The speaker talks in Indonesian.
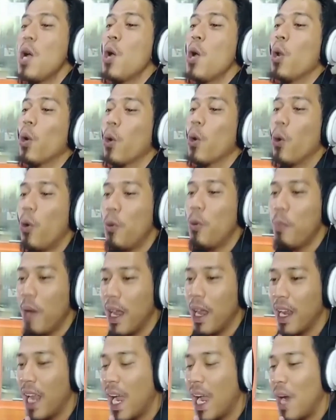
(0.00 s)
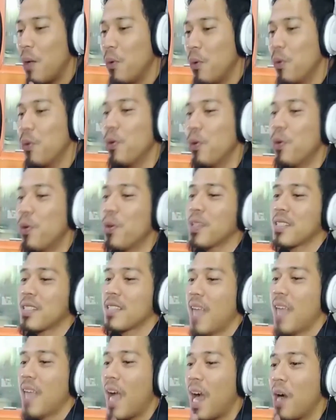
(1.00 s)
loba lauk
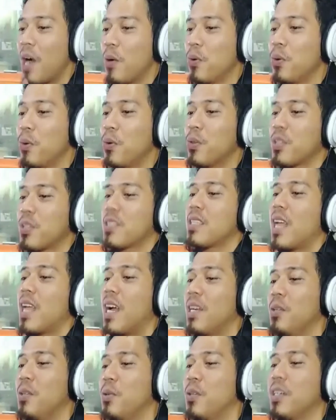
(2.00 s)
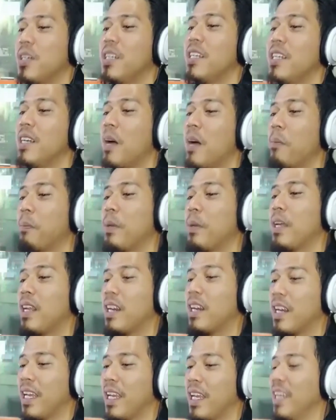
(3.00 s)
sangu sayur dina
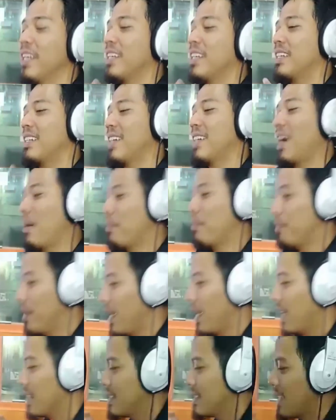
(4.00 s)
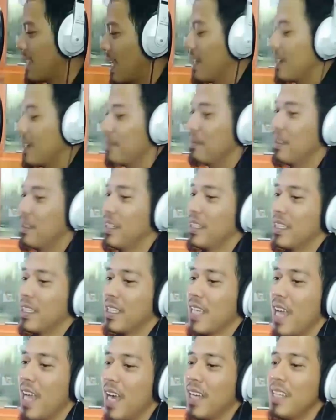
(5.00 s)
piring kabeh jangkep
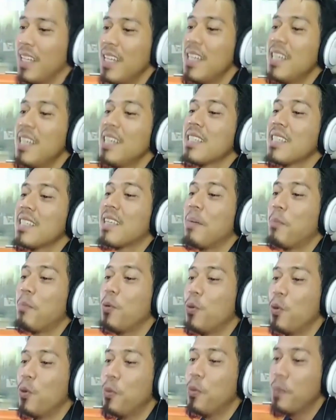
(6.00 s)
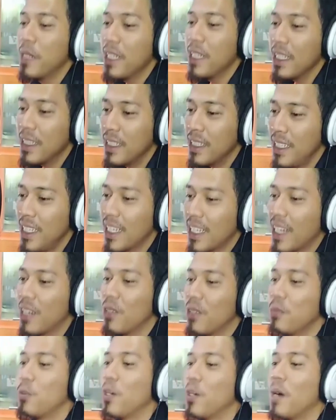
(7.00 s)
dinenya 10 menit deh
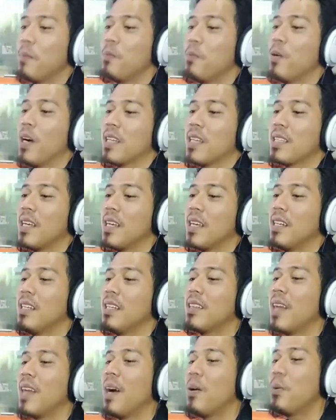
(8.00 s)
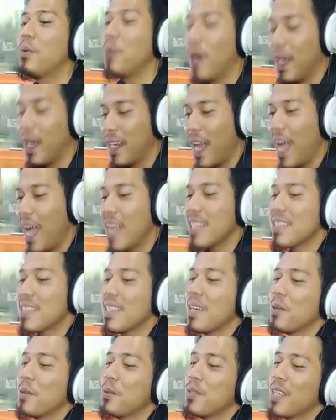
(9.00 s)
karena buka puasa di tangguan,
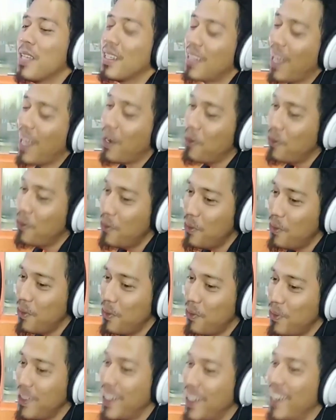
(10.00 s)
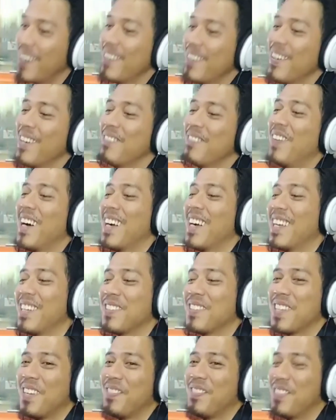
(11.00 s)
asa kusa tahu nangguan magrib
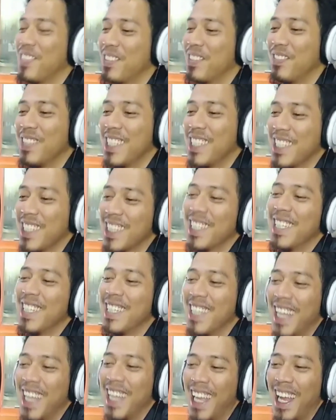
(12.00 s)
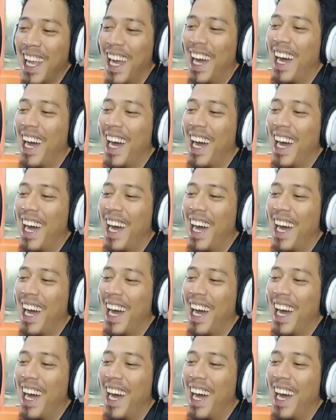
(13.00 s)
10 menit deh ke, ah.